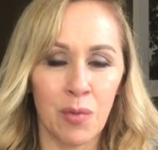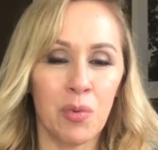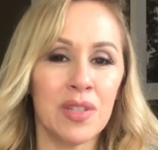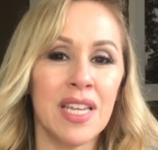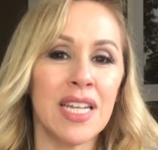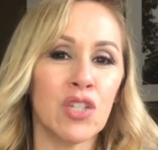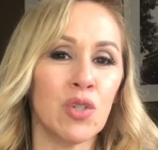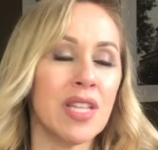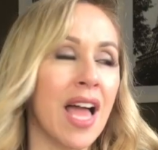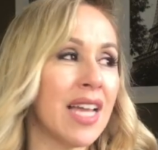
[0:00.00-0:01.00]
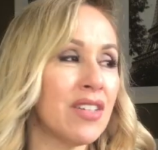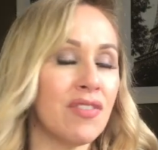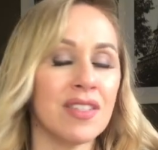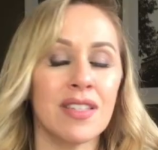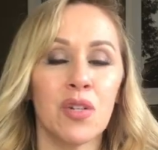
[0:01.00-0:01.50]
poder ajudar e
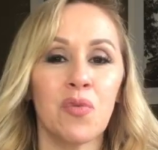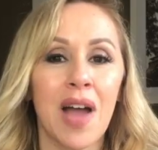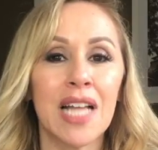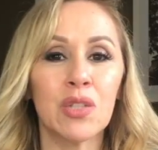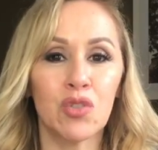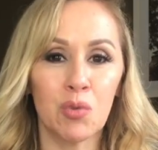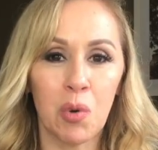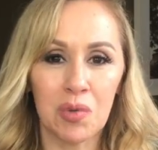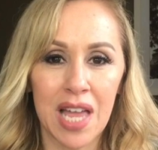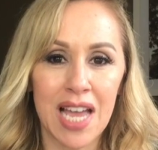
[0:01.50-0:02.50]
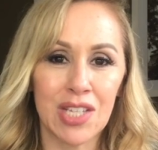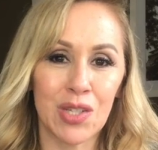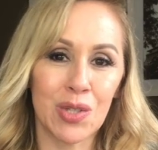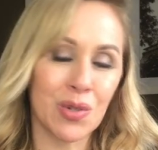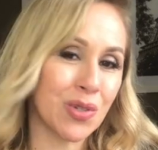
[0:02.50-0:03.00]
fazer um ato de
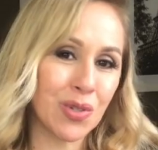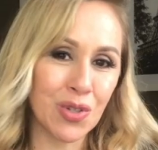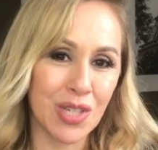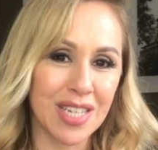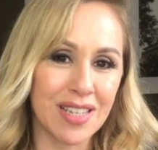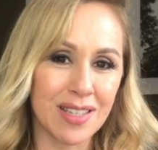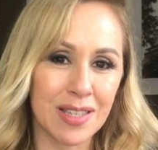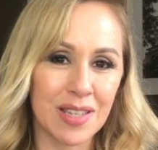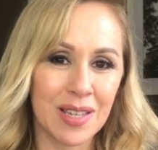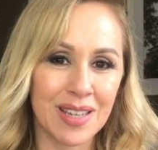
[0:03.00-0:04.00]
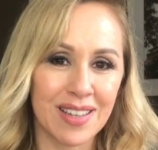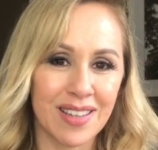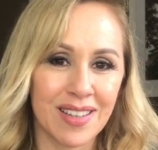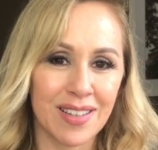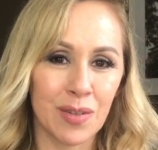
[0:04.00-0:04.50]
bondade todos os dias.
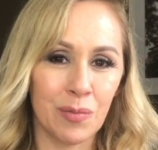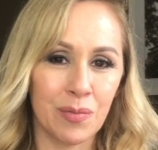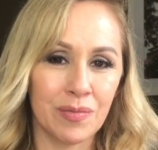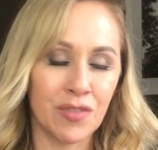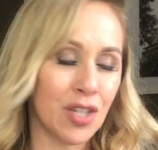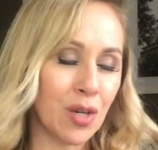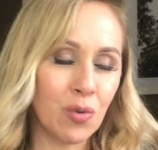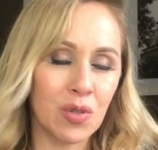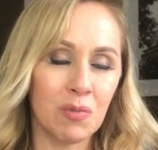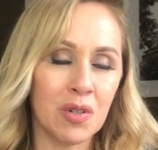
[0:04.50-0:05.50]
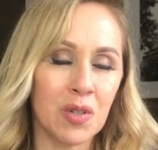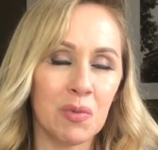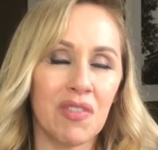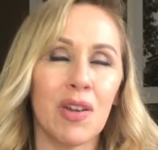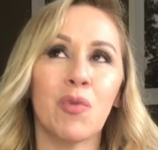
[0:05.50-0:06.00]
Tire alguns minutos
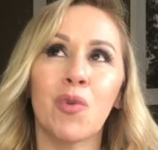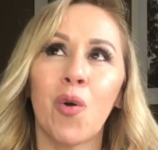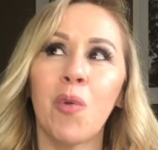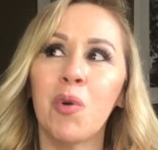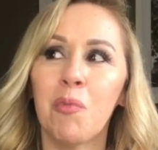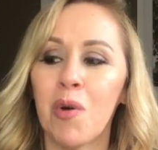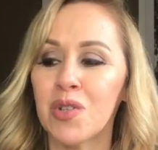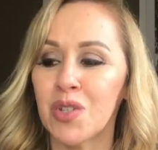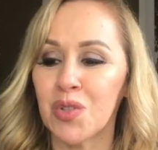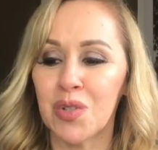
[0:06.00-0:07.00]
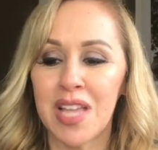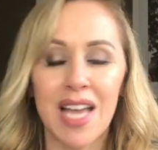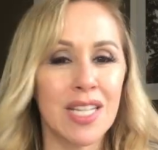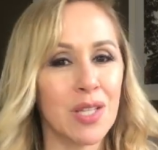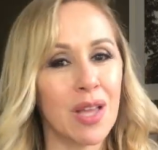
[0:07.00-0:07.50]
para falar como eu posso
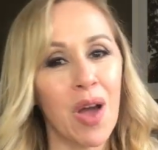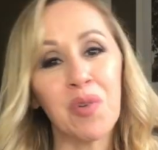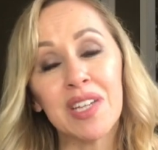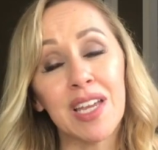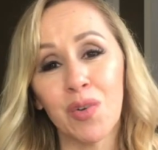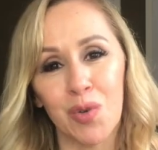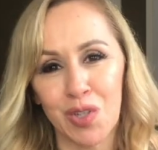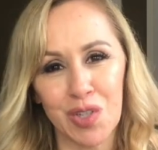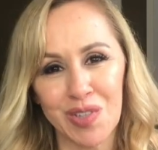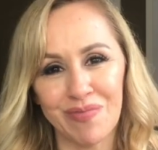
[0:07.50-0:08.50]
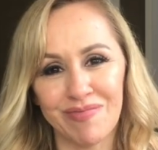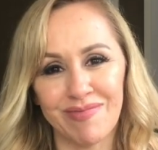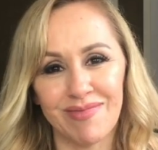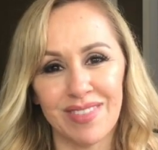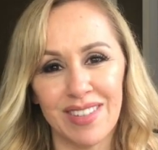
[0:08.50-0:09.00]
ajudar alguém hoje.
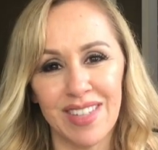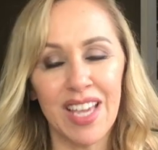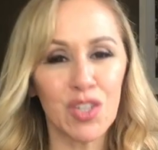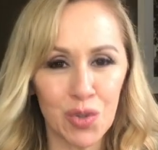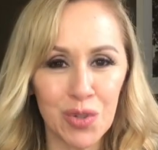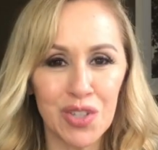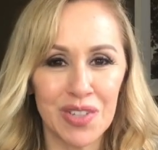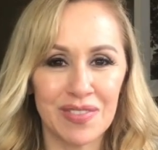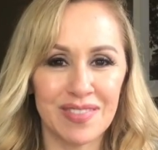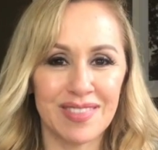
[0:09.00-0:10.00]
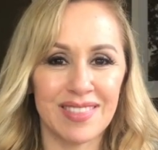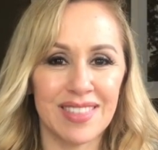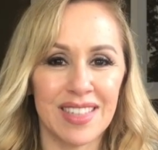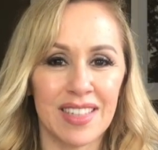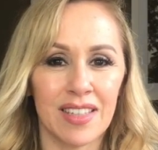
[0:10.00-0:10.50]
E ajude.
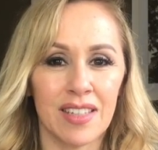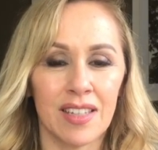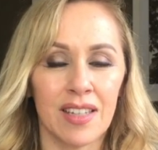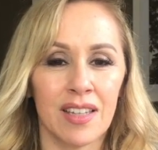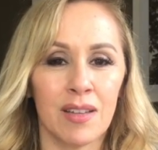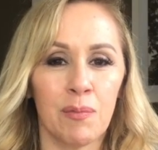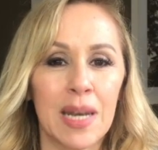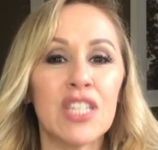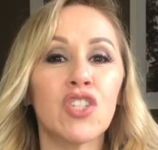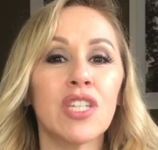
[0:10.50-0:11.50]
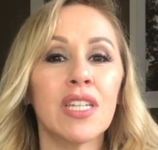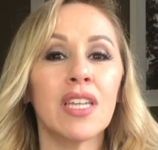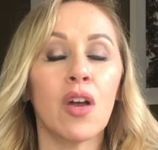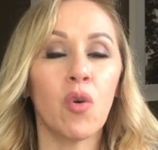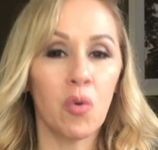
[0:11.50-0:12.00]
Pratique
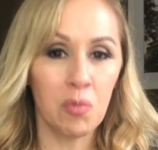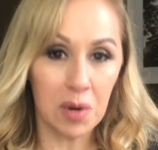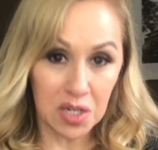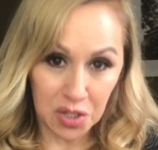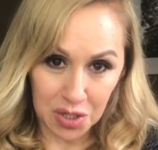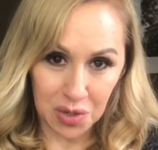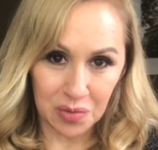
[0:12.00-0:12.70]
a compaixão.